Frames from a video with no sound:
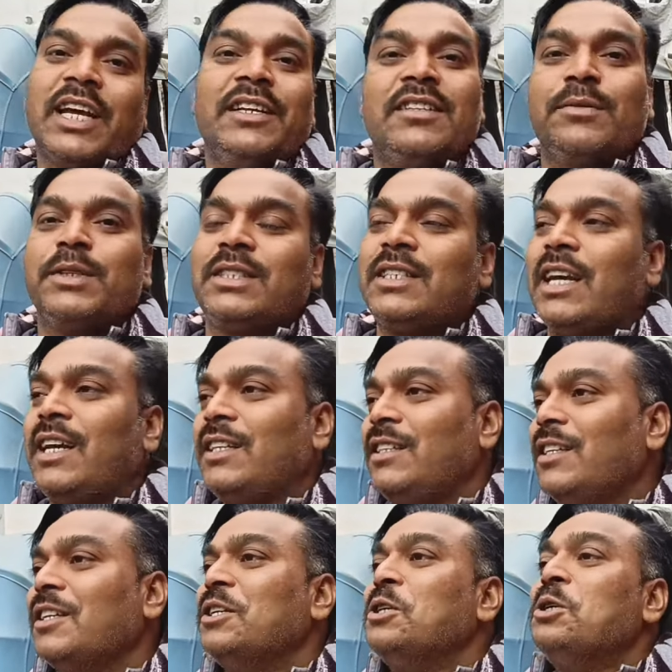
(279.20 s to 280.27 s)
सारी समस्याएं
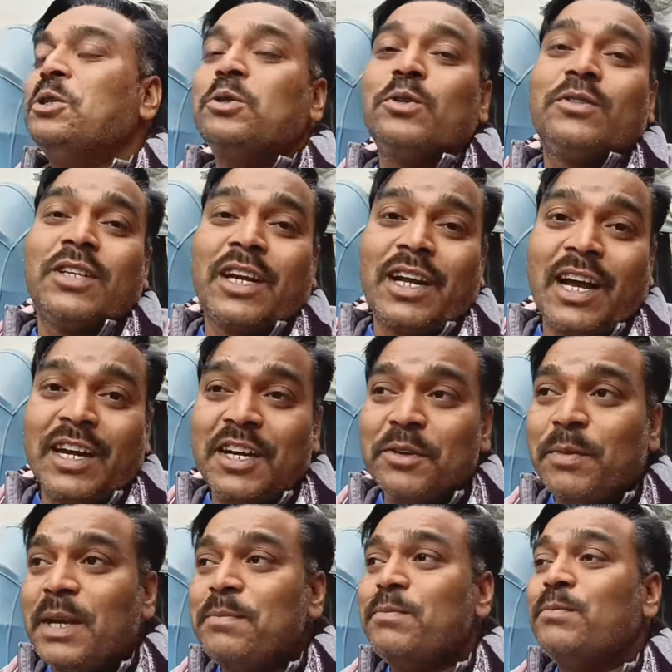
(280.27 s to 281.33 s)
आती है तो सरकार
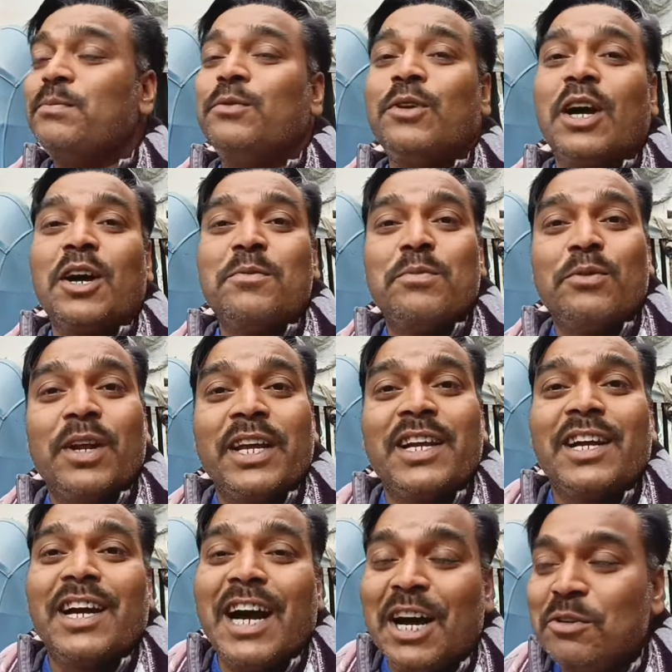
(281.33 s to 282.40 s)
ने भाई पूरा का पूरा
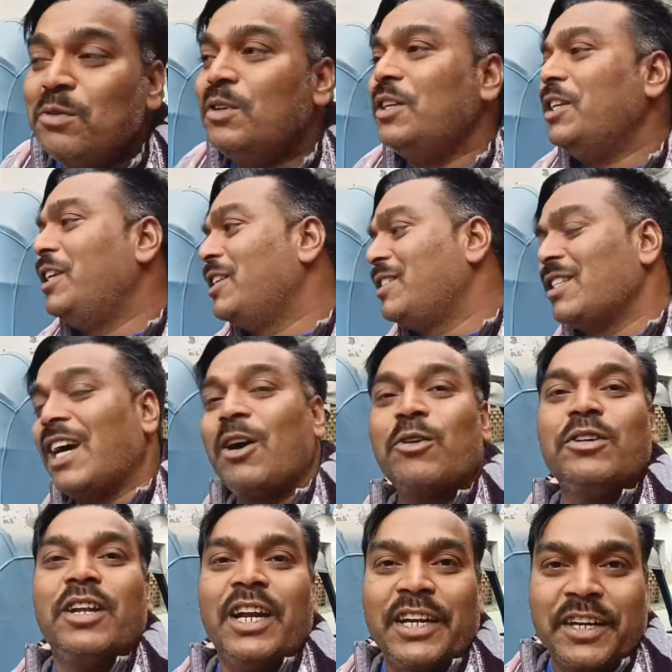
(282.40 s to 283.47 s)
एक कानून ई रिक्शा
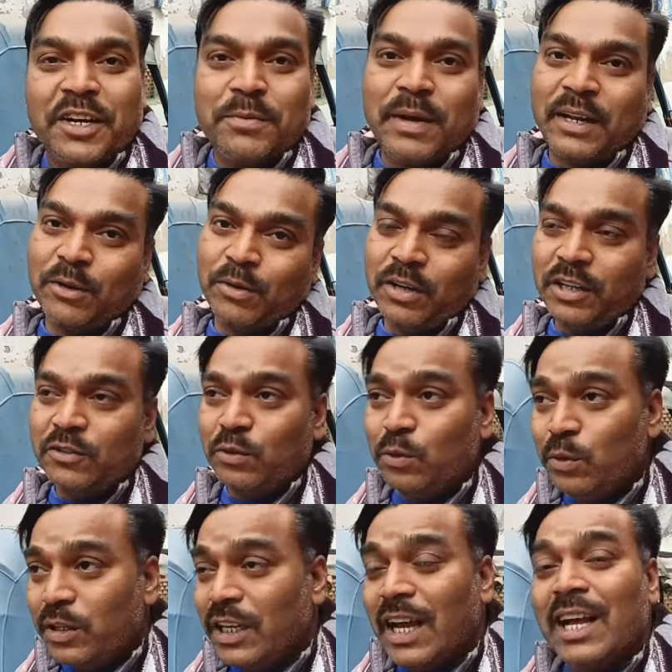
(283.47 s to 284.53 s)
और इलेक्ट्रिक वाहनों के लिए
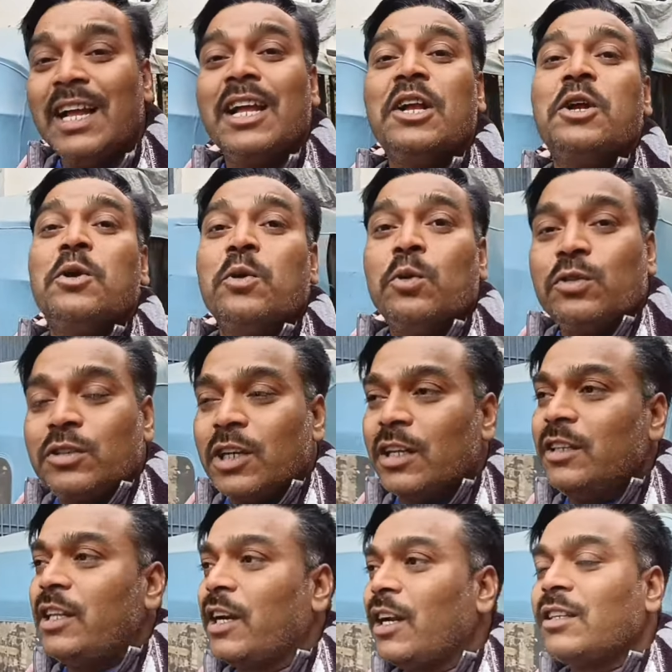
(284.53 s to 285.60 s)
शुरू किया
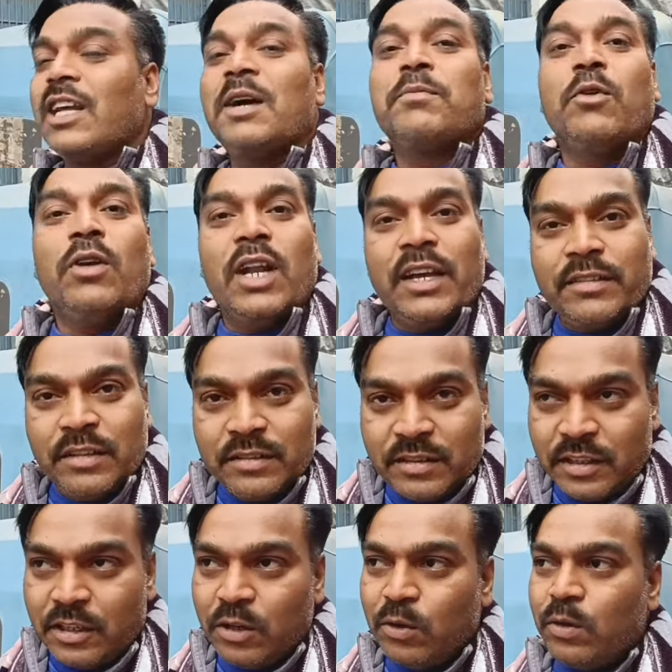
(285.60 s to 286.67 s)
उसके अंतर्गत आपको लाइसेंस
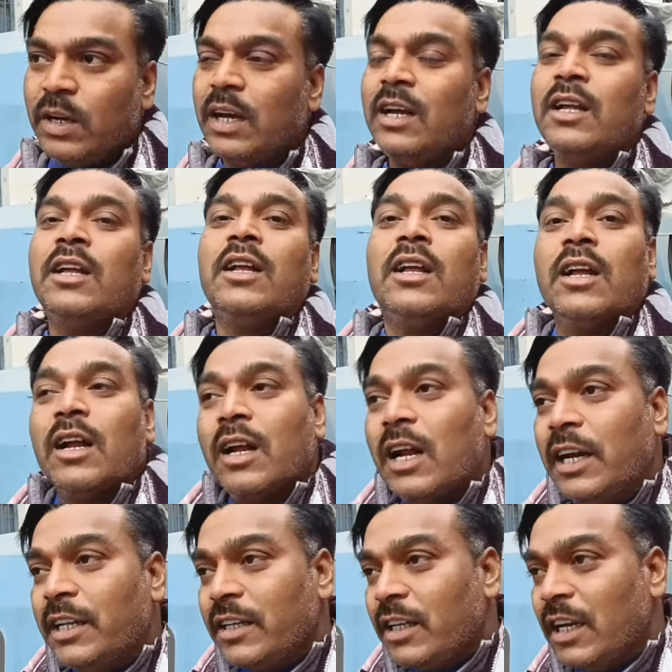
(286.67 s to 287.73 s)
चाहिए होगा
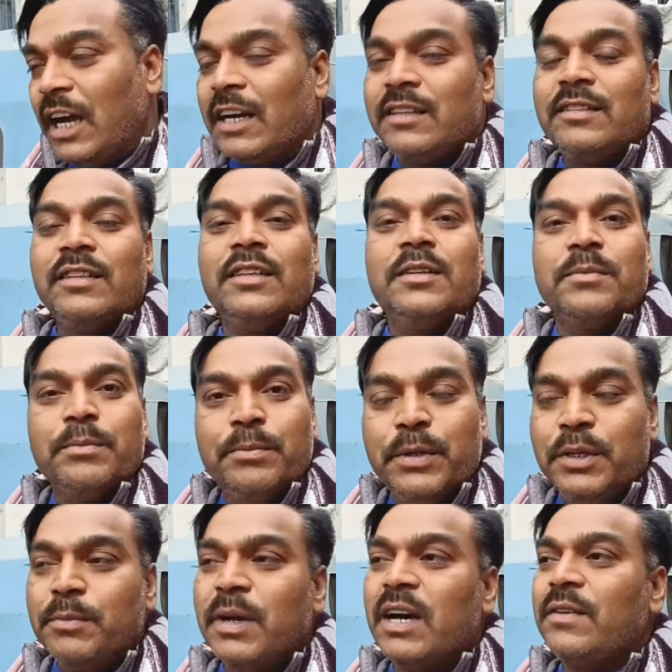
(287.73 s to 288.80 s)
गाड़ी की आर
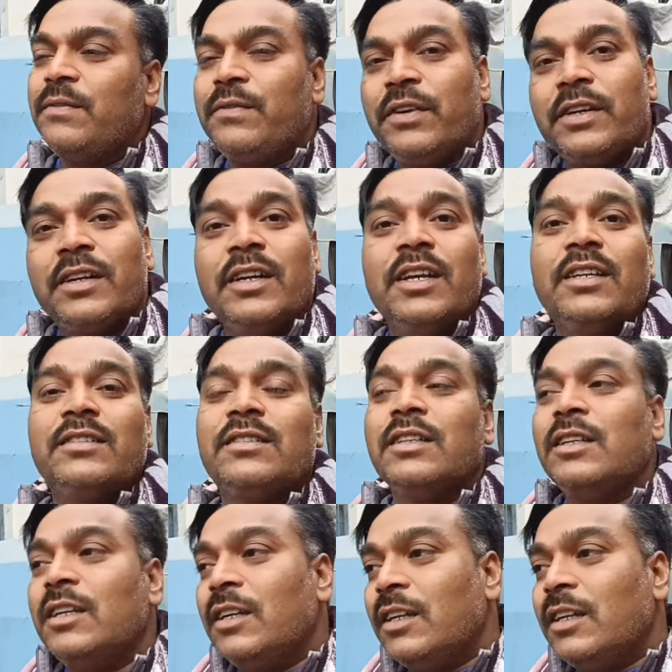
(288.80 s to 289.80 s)
बीमा फिटनेस